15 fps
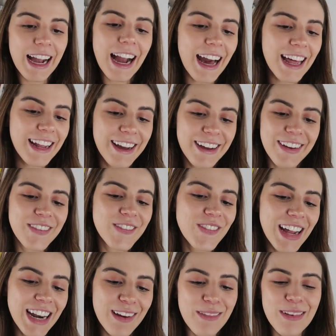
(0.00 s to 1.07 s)
Cara,
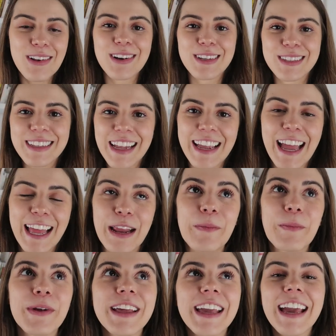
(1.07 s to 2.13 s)
maravilhoso, Tayane,
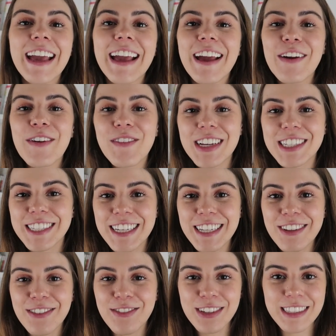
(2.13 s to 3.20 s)
porque eu
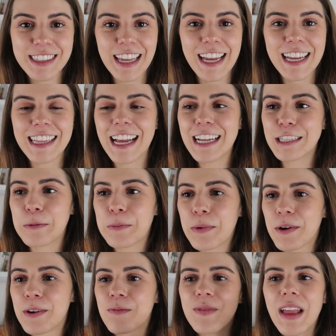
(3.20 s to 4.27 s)
imagino você, né,
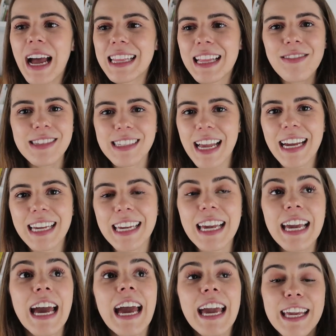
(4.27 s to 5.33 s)
tipo, ah, deve ser
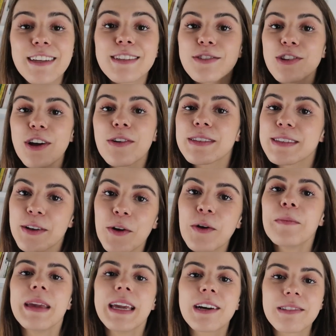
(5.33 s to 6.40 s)
aqui. E isso já aconteceu
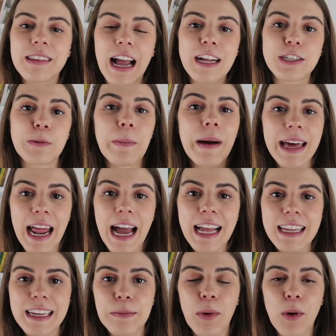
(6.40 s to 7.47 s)
comigo, tá? De
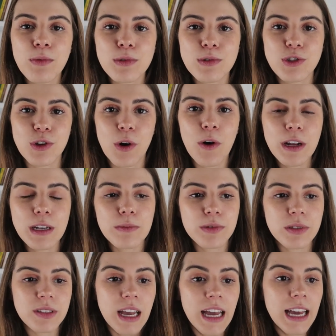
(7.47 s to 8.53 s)
parar em ponto de
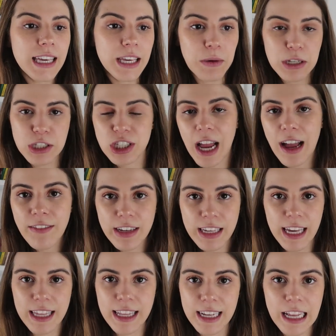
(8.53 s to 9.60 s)
ônibus que eu achava
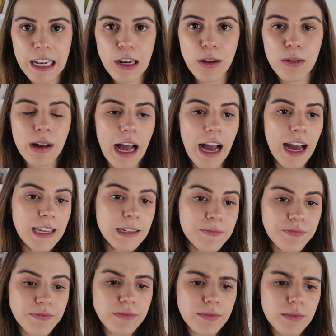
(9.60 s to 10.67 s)
que era aquele
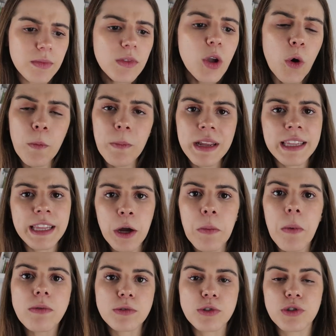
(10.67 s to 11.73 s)
lugar ou perder
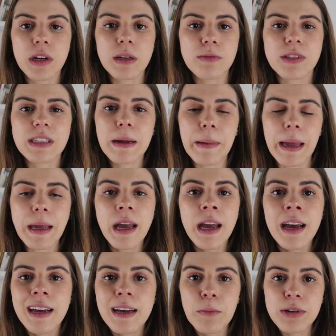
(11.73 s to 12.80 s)
o ponto de ônibus também,
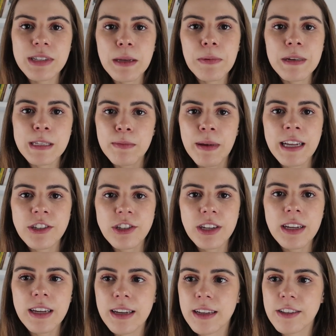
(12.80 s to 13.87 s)
por simplesmente
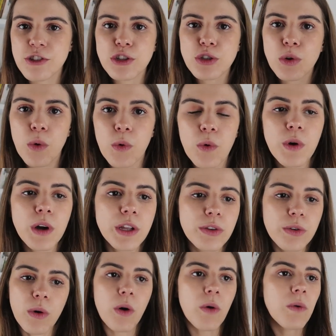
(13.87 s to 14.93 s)

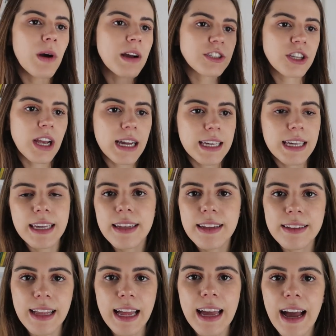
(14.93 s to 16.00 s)
descuido ou achar
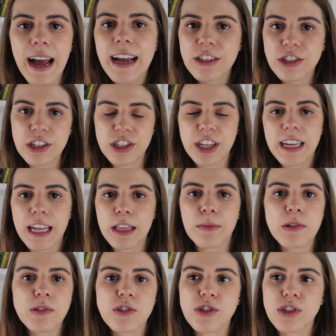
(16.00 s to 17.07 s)
que, né, ah, já cheguei no
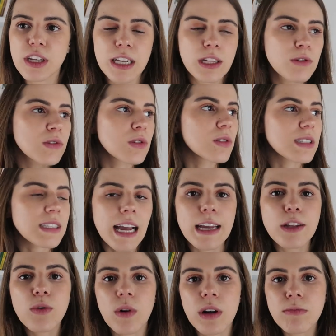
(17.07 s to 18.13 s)
meu destino,
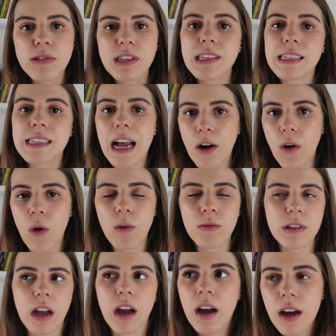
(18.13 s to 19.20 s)
sair do ônibus e se dar
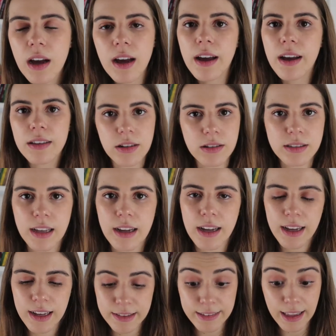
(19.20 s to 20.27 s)
conta. Nossa,
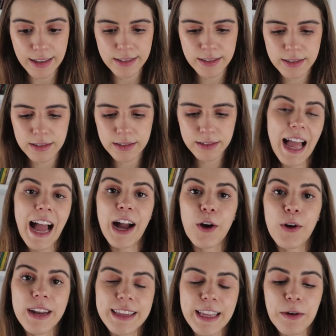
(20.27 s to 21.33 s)
é, é tenso.
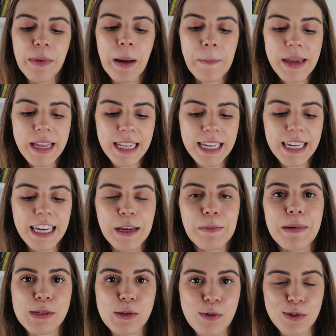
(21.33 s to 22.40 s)
Agora tem uma mina aqui que
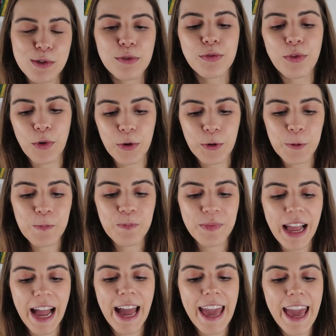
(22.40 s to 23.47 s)
passou um sufoco.
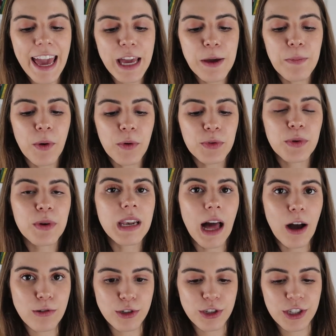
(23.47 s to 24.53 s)
A R.
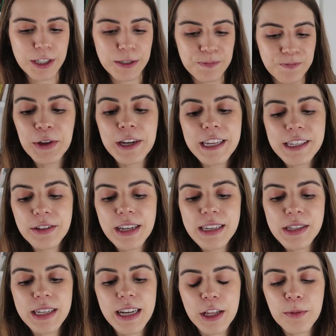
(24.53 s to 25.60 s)
Glauch. No início
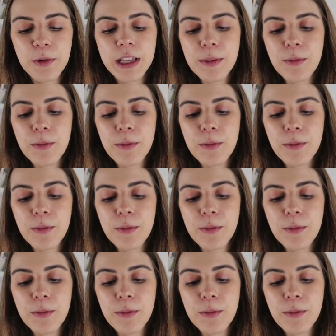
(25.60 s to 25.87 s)
desse ano, meu